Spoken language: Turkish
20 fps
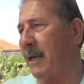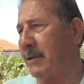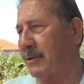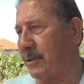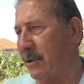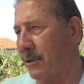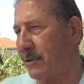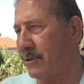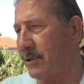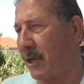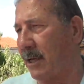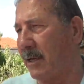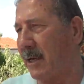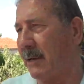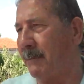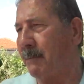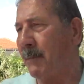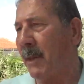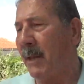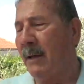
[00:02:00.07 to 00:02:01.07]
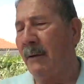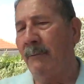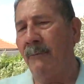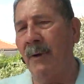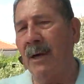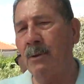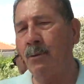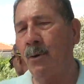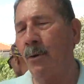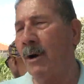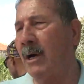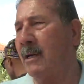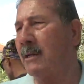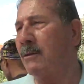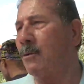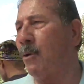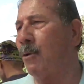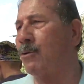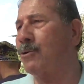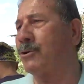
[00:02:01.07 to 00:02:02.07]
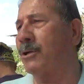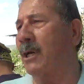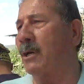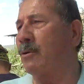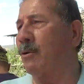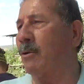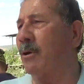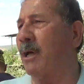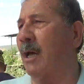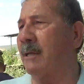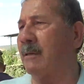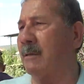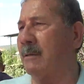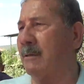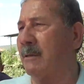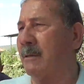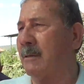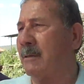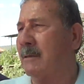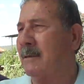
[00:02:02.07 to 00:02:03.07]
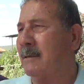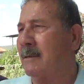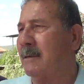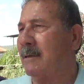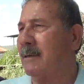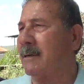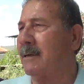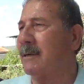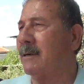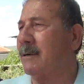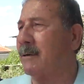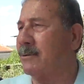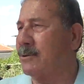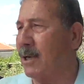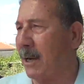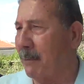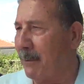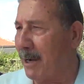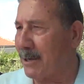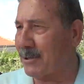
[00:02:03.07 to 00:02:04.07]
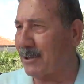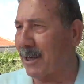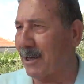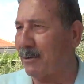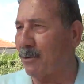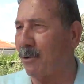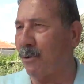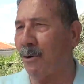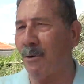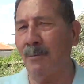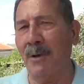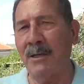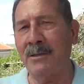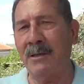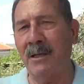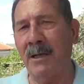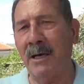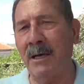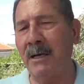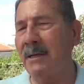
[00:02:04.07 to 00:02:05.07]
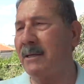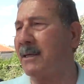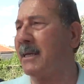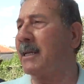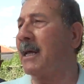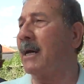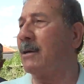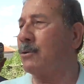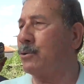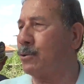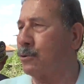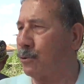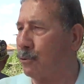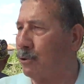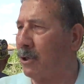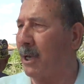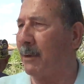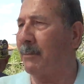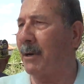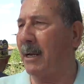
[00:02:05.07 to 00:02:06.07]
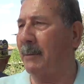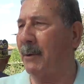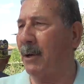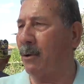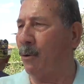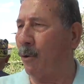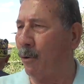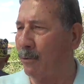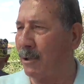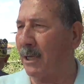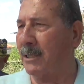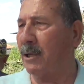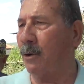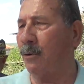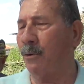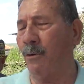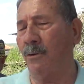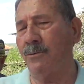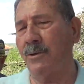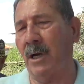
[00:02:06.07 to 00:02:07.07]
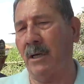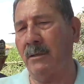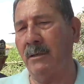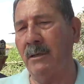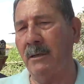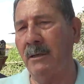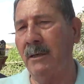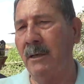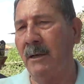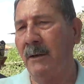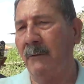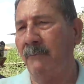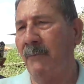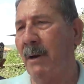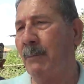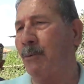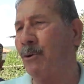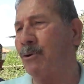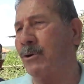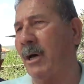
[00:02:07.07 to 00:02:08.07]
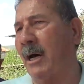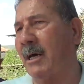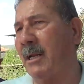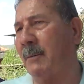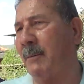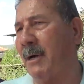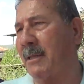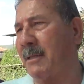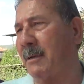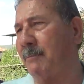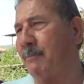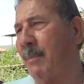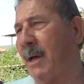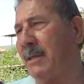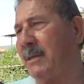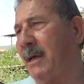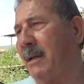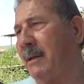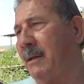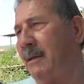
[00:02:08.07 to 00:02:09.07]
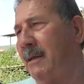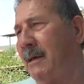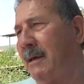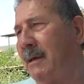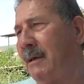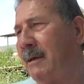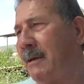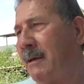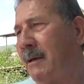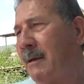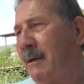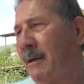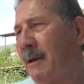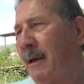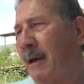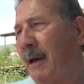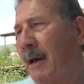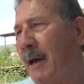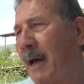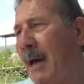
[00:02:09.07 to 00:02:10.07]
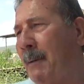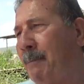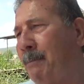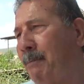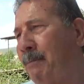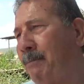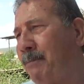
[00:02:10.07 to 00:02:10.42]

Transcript: eksileceğini ve doğanın oksijeni olan e, çam ağaçlarının yok olmasıyla yine suyla beraber onlar da yok olacaktır. Ve bu tahribatın bedelini hep